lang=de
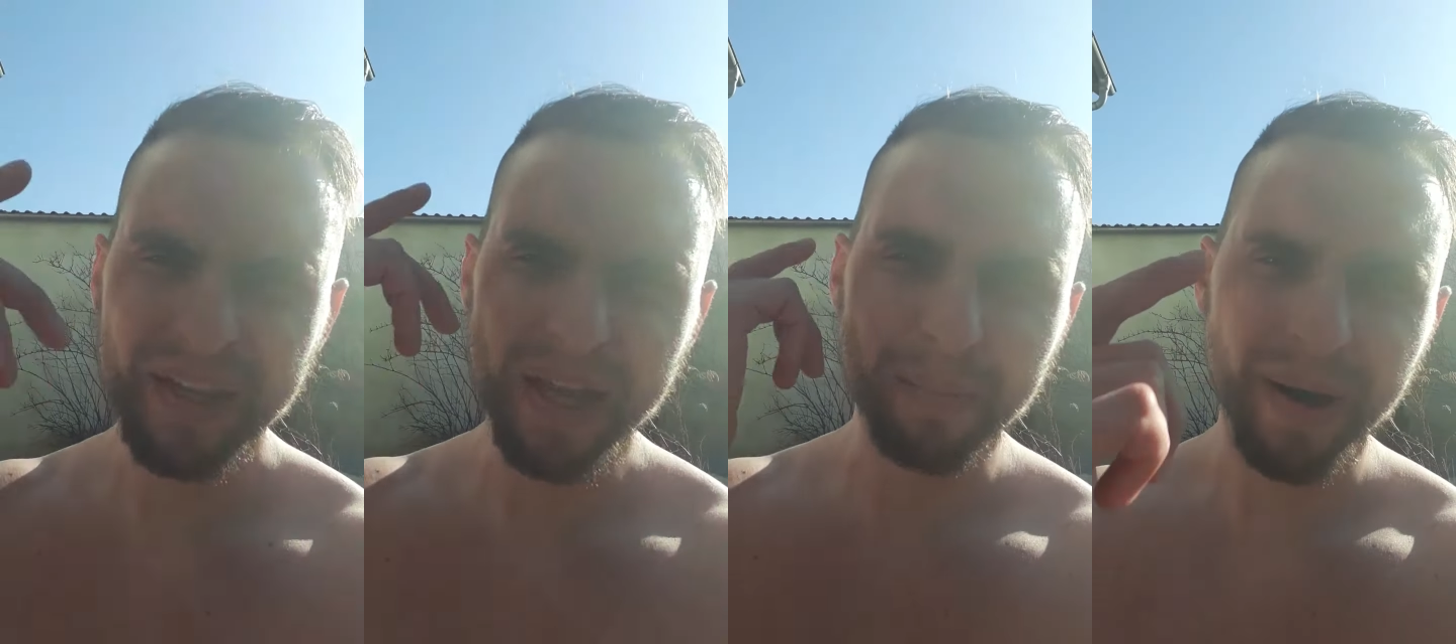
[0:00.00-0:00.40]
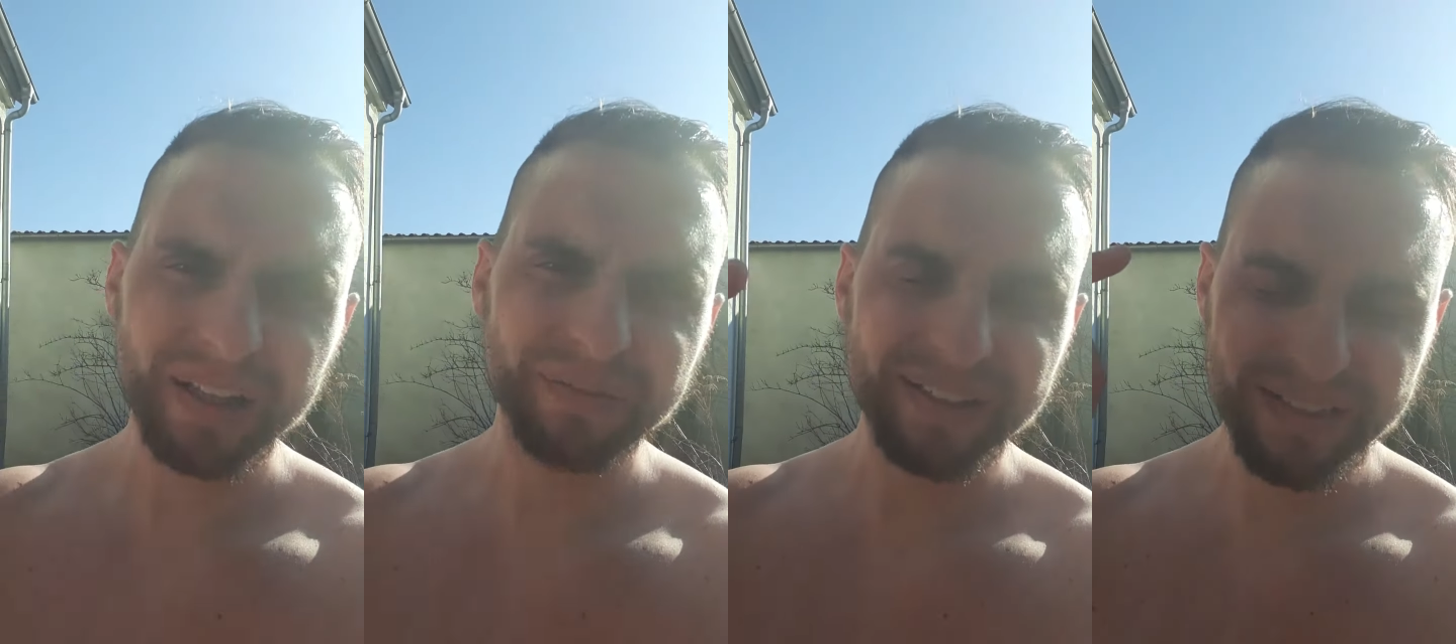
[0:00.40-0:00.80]

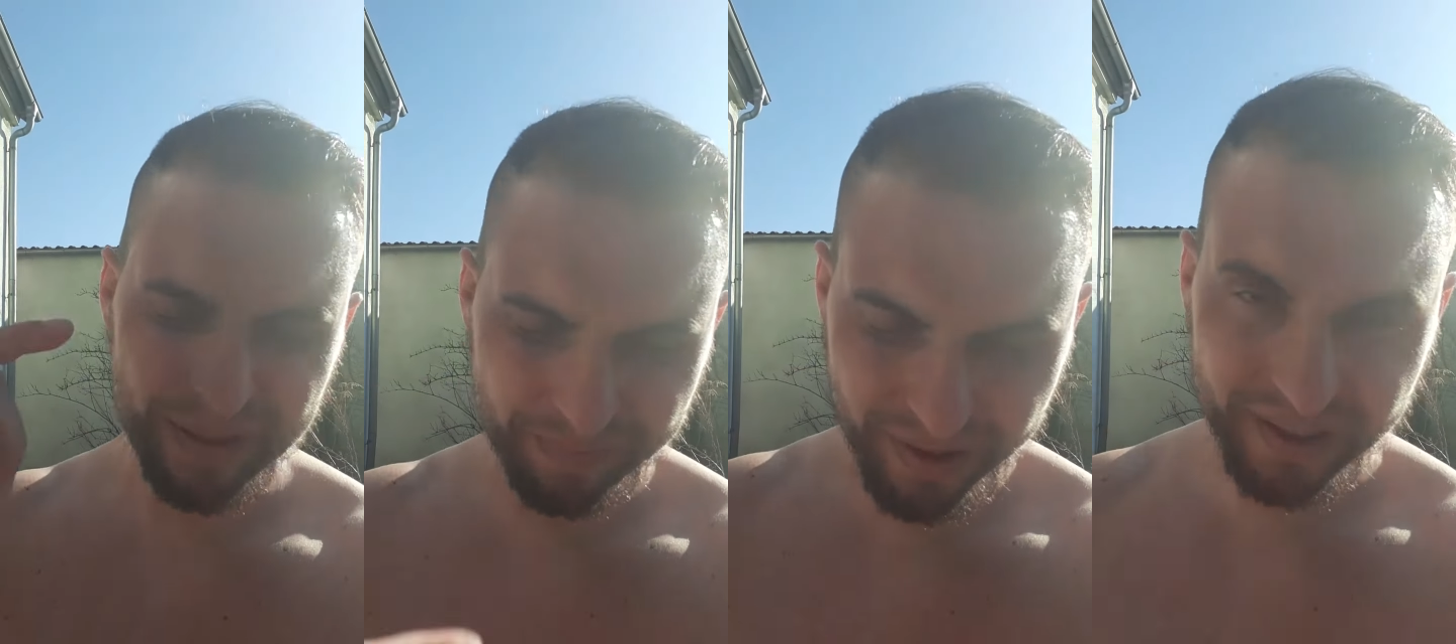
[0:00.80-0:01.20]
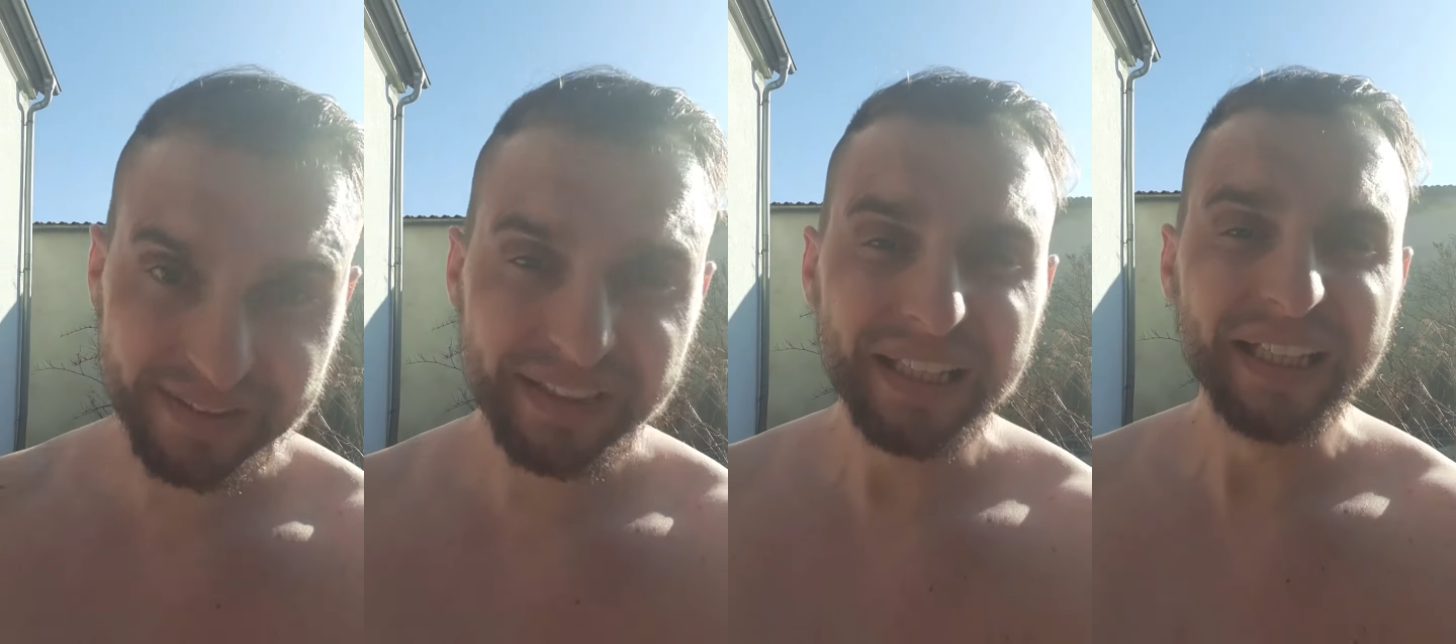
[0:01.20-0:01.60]
Macht was, gebt
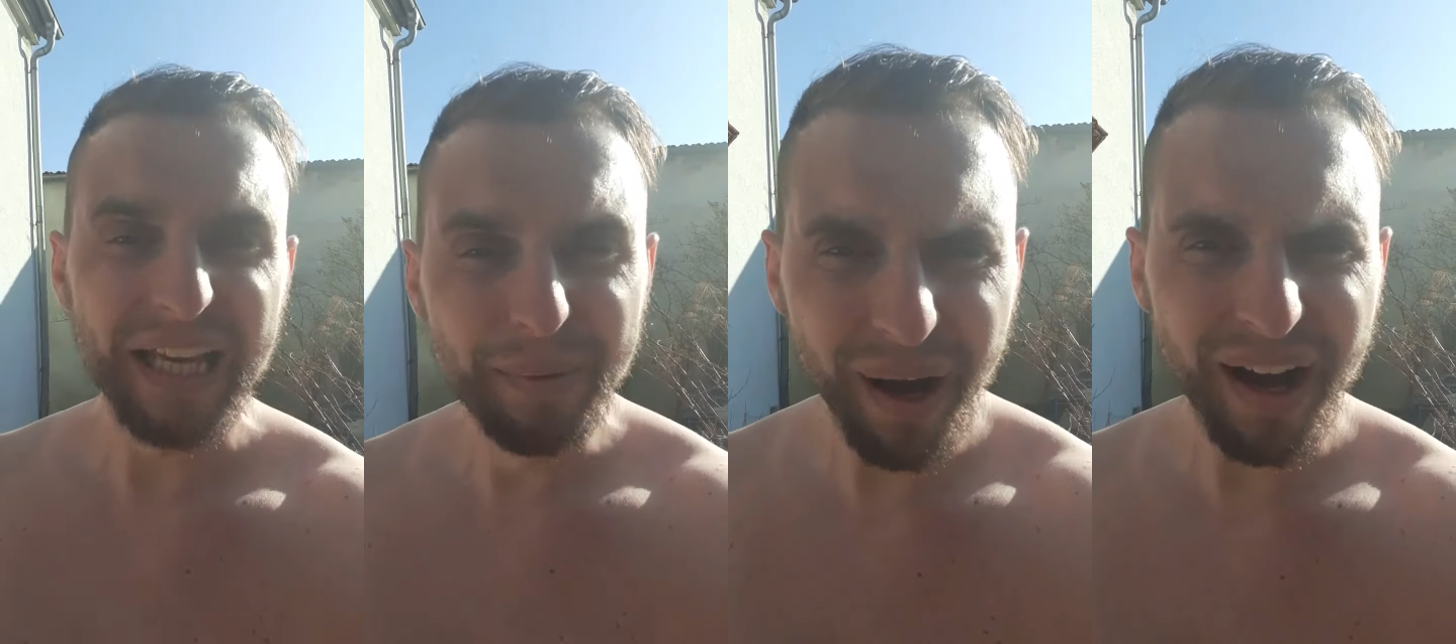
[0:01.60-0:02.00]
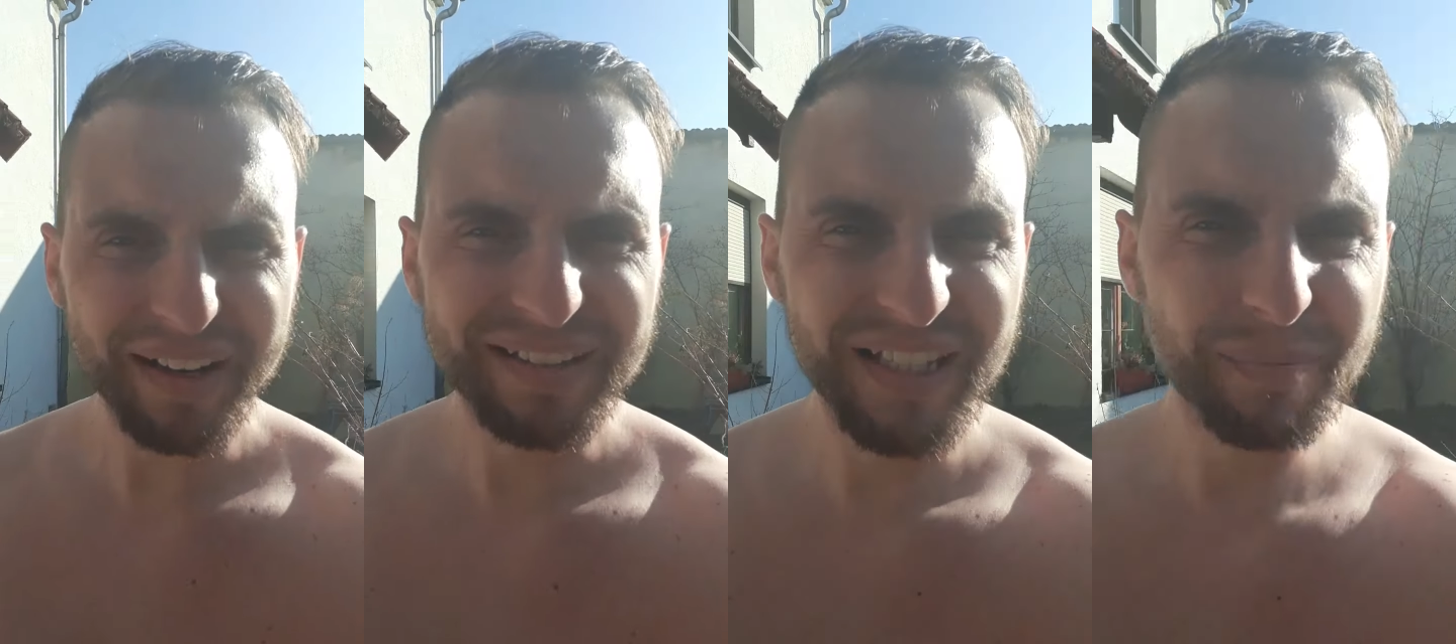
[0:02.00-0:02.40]
Gas. Immer
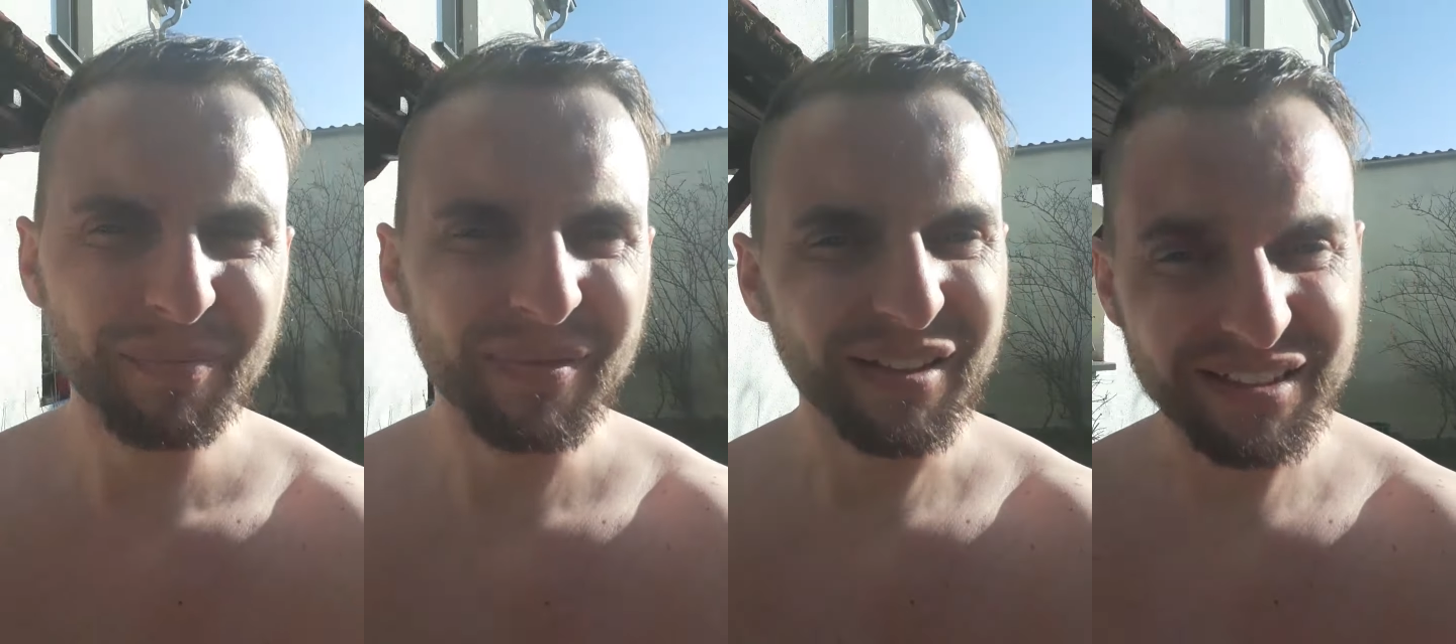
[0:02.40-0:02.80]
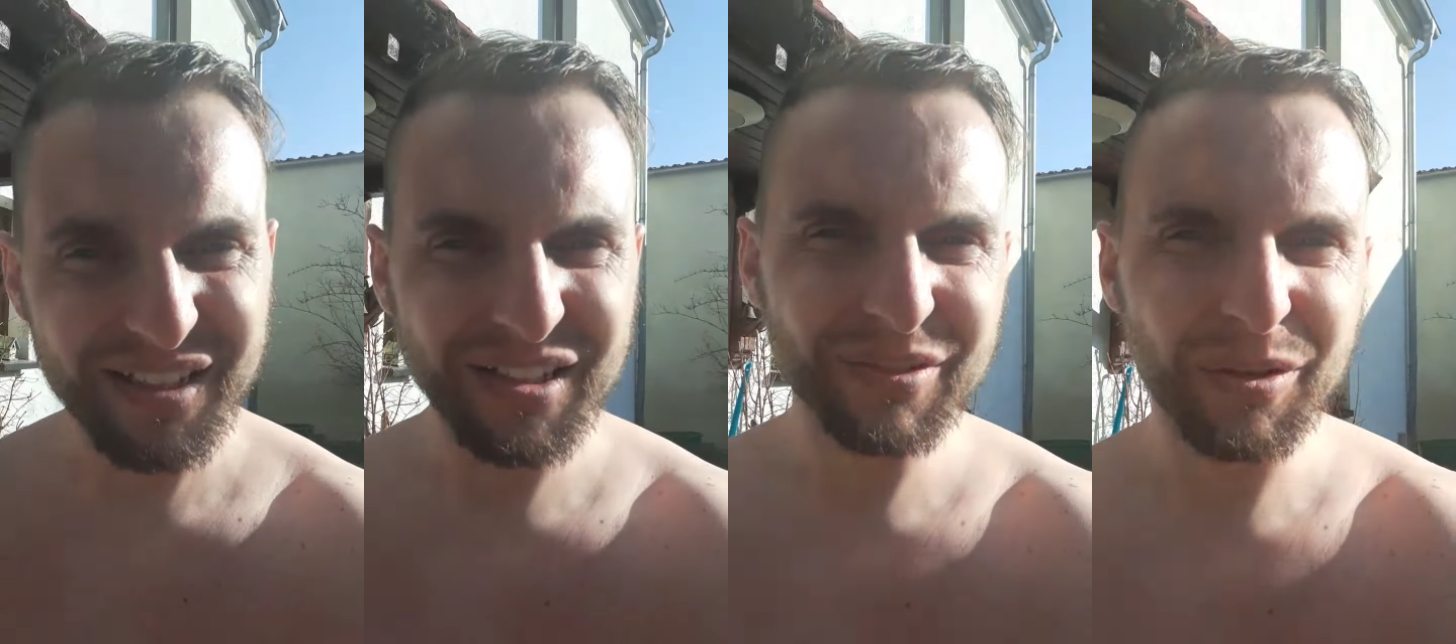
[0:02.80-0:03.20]
alles geben, das
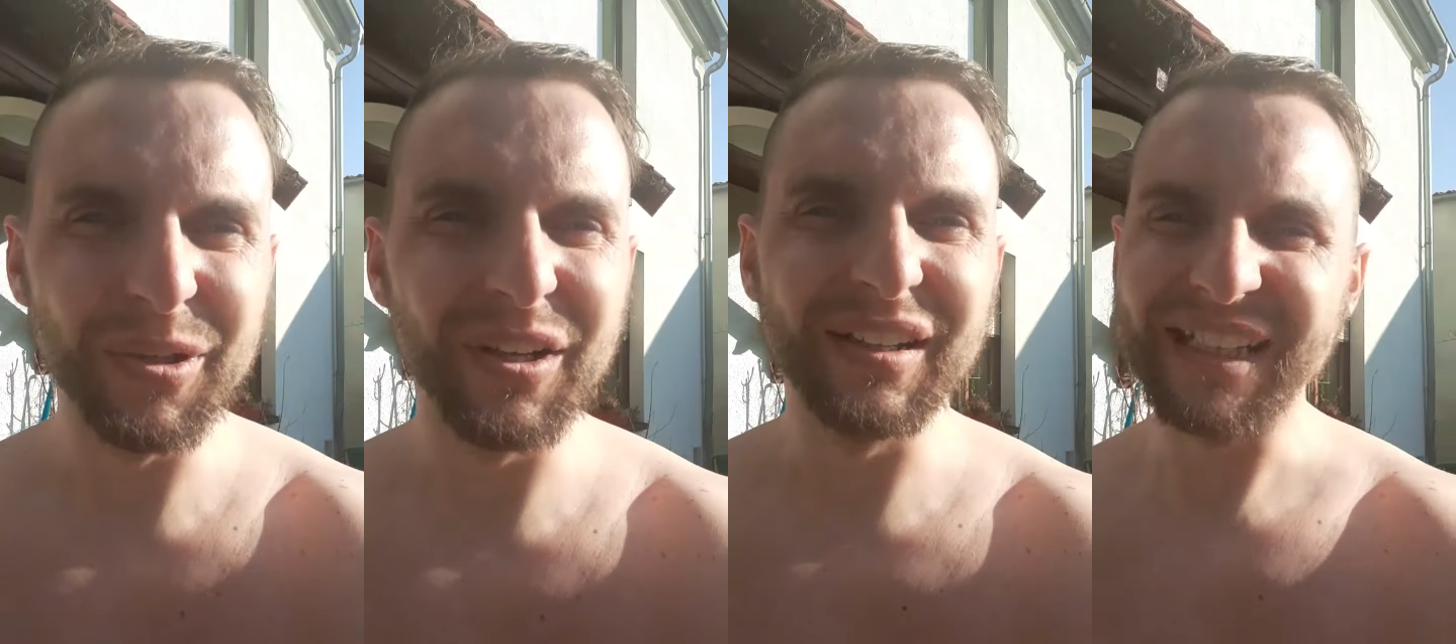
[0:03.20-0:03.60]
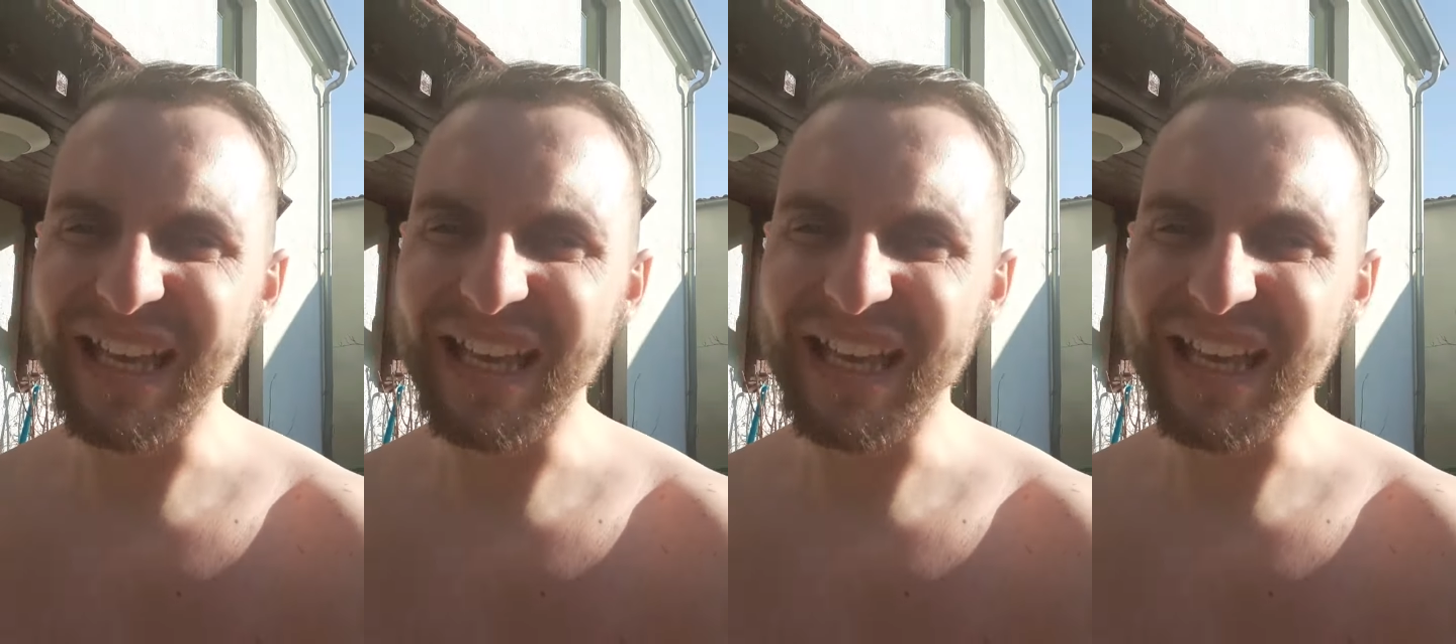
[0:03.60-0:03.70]
kennt ihr von mir.